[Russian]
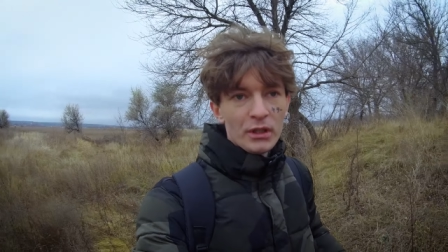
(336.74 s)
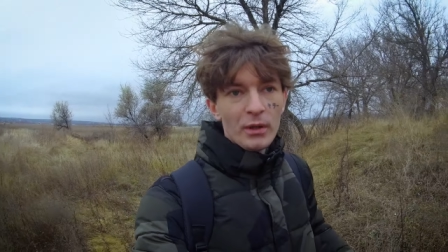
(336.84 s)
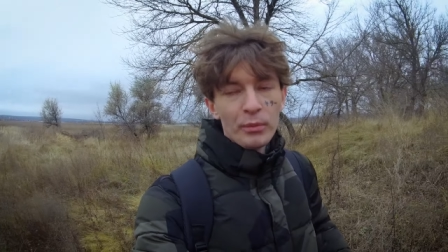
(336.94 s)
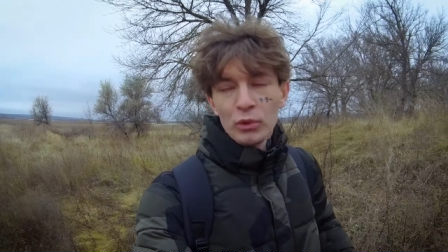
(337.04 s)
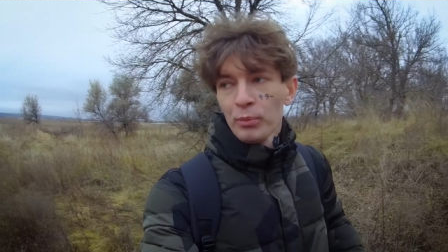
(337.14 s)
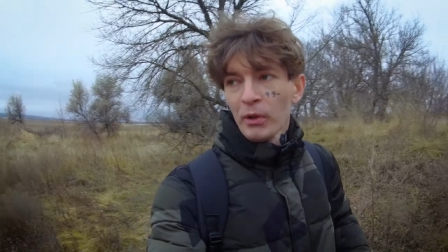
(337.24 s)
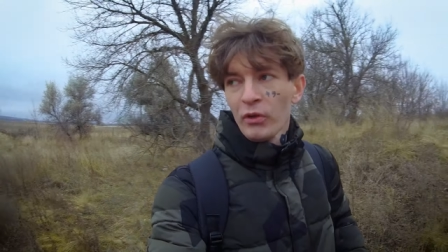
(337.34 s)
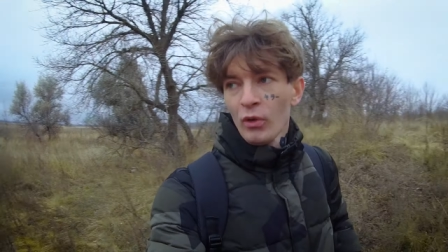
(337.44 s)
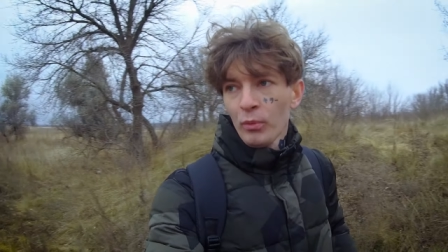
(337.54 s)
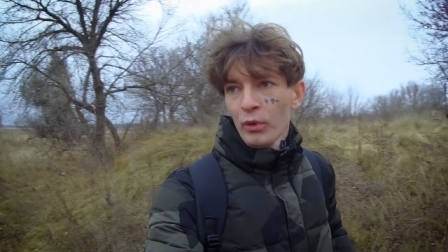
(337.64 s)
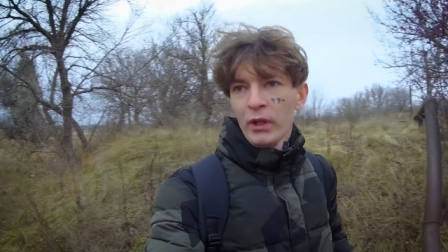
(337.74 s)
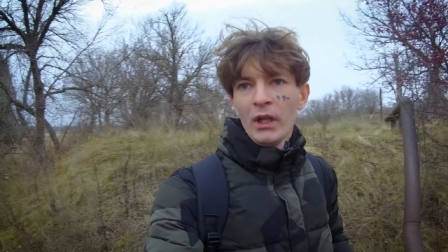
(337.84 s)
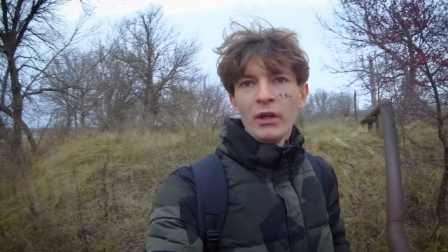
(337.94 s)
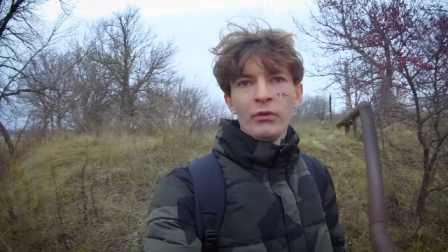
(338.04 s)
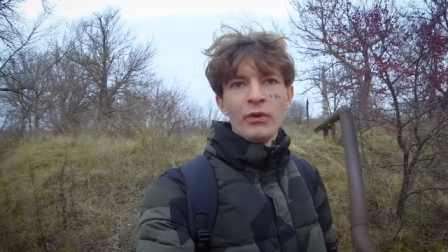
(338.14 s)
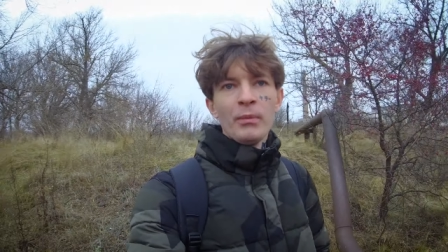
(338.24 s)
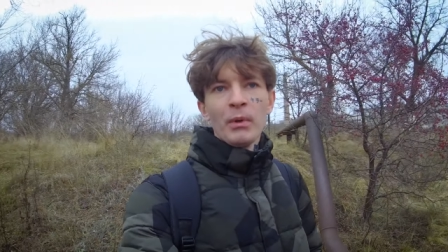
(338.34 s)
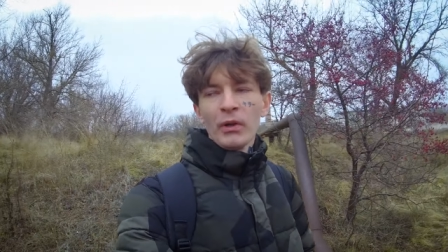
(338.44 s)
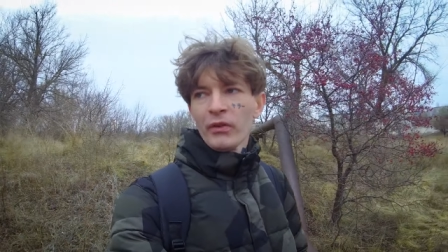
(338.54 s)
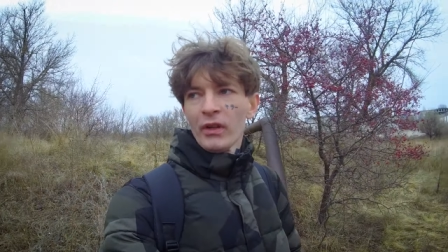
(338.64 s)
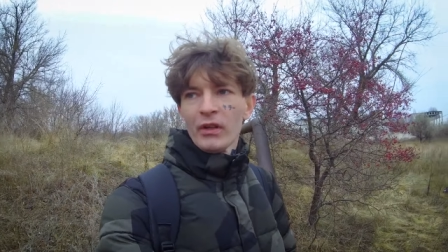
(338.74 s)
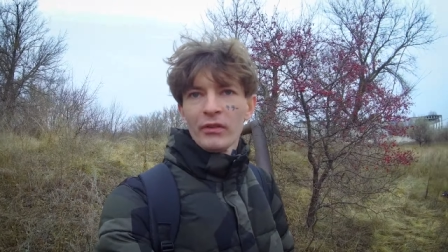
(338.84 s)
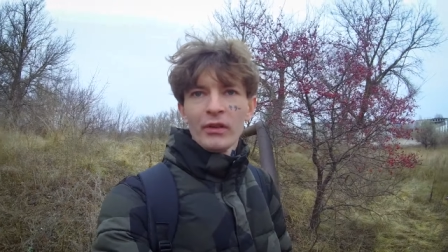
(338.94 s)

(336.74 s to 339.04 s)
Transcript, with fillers: я там ту подсъемку, еле выбрался из